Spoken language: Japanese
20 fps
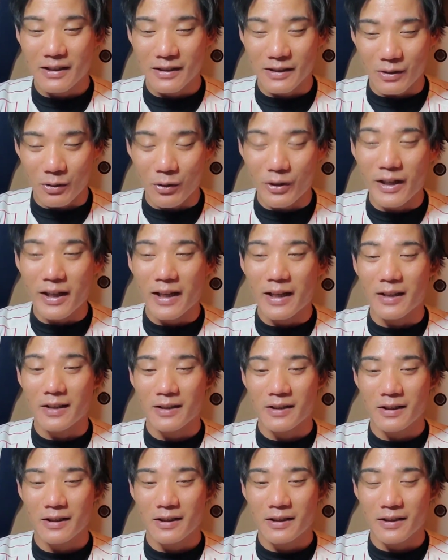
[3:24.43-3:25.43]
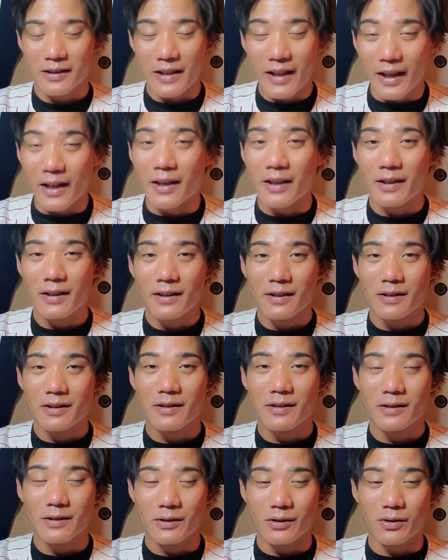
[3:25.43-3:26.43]
そりゃね、
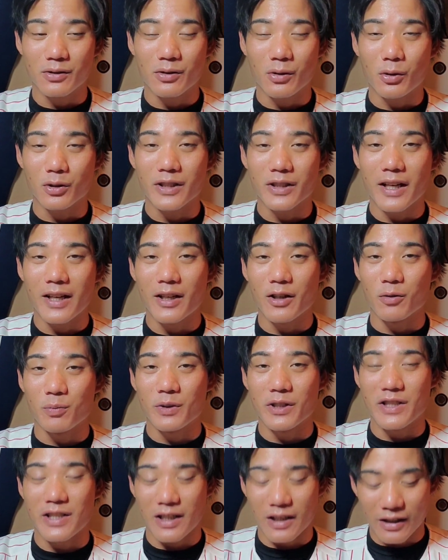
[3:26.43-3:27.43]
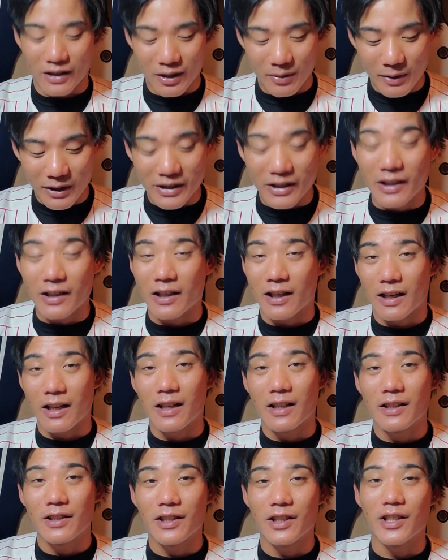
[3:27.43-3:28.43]
ずっと抑えれるピッチャーなんていませんから、
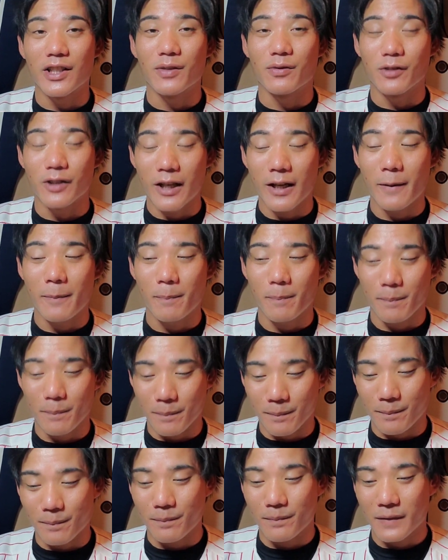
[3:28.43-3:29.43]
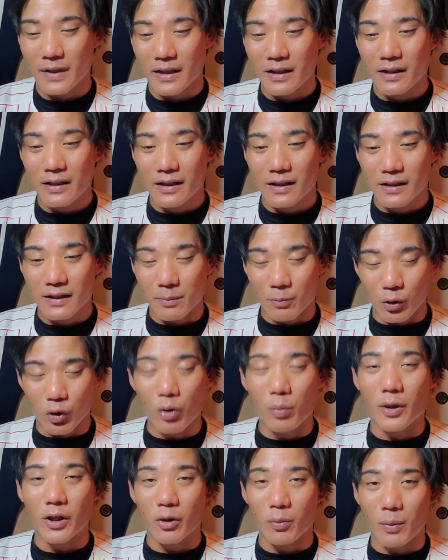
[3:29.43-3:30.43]
リリーフね。うん。でも、
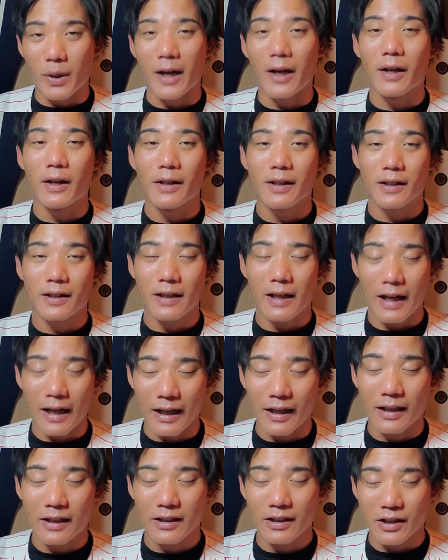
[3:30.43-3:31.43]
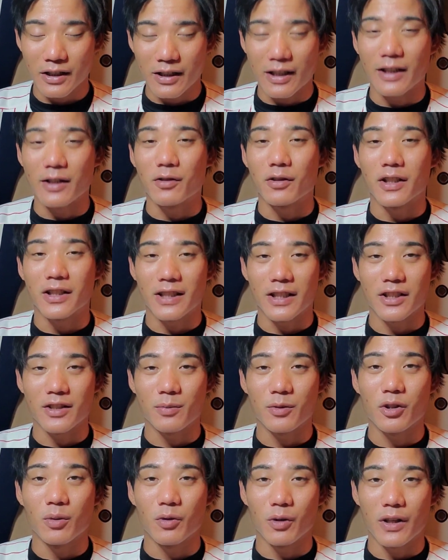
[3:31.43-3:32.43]
どんまいどんまい。はい。切り替えてください、
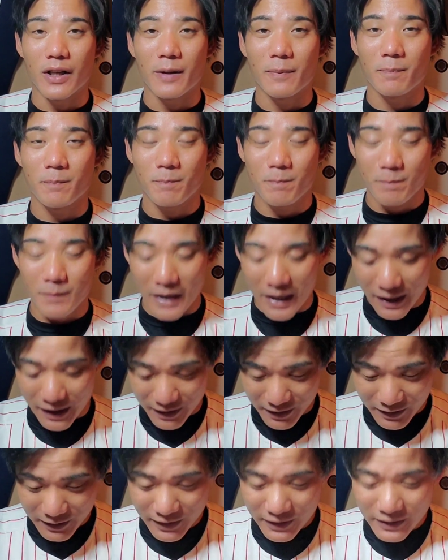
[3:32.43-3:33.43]
シミノもね。はい。